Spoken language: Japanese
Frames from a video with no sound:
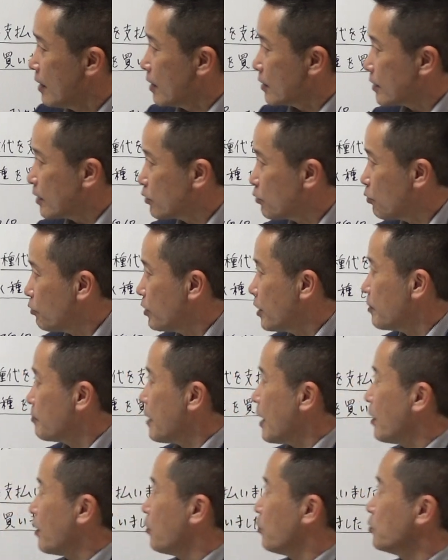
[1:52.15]
さあそこで
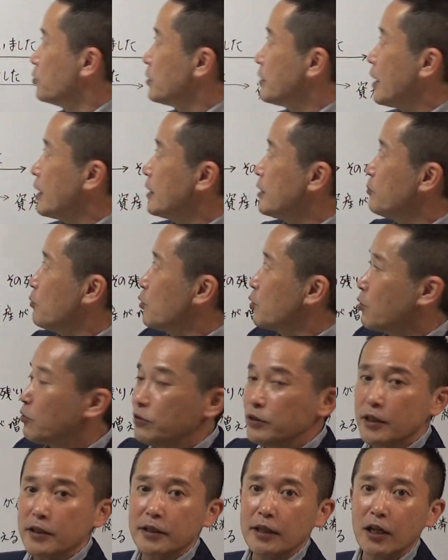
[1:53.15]
まあ本題に戻る
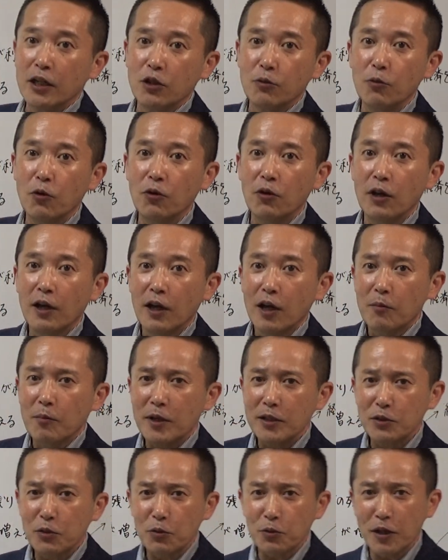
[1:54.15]
んですけれども
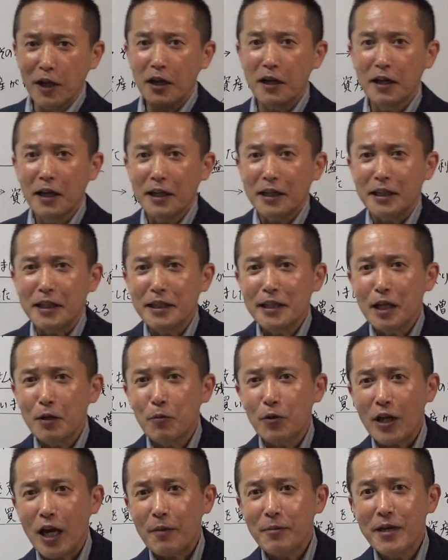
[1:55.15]
まあそうねいきなり
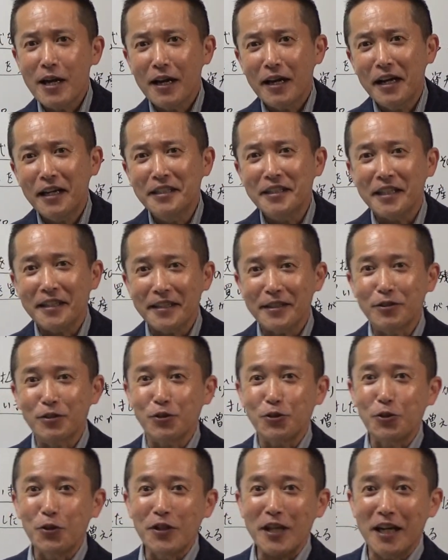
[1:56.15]
もう病み上がりでね
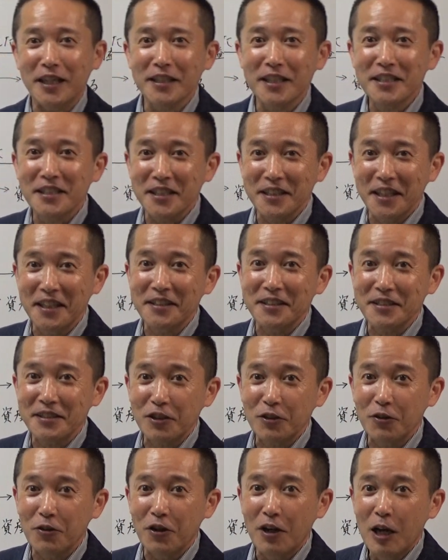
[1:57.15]
するような話じゃないんです
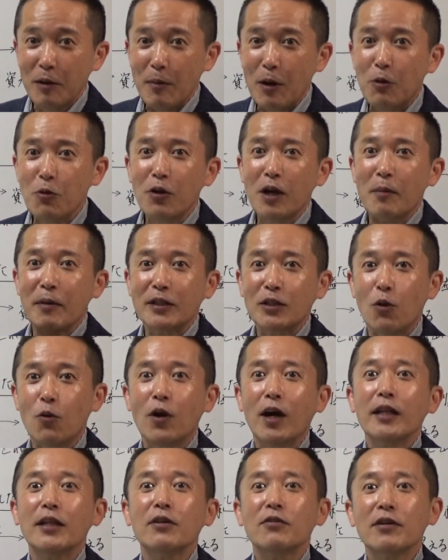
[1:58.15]
けど、まあ、今回またお
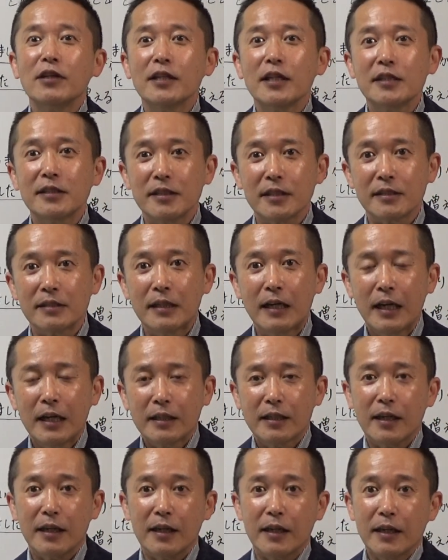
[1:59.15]
金の話です。
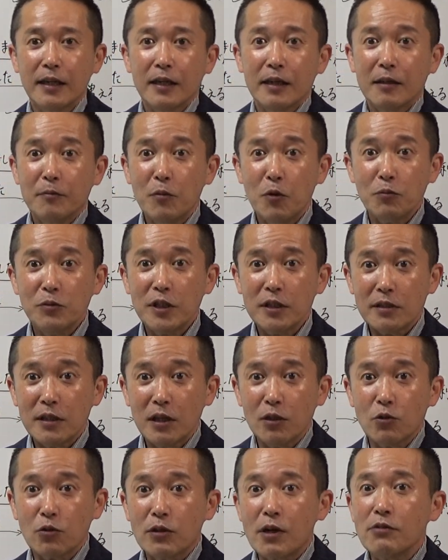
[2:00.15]
でもう皆さ
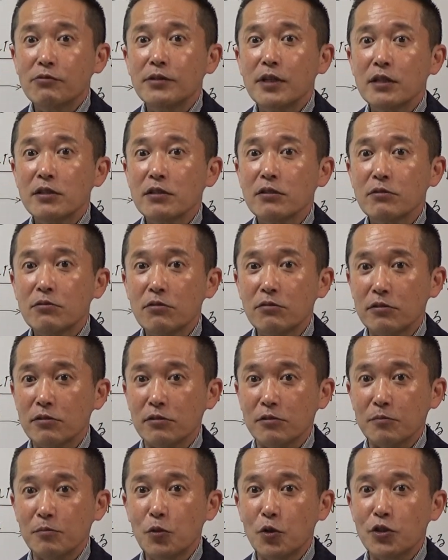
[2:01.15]
んあの確定申
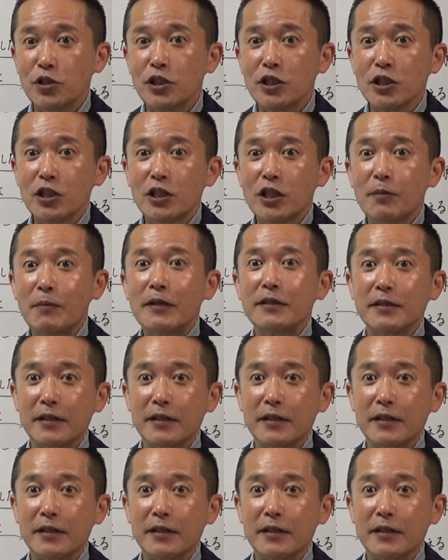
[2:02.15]
告もう意識してま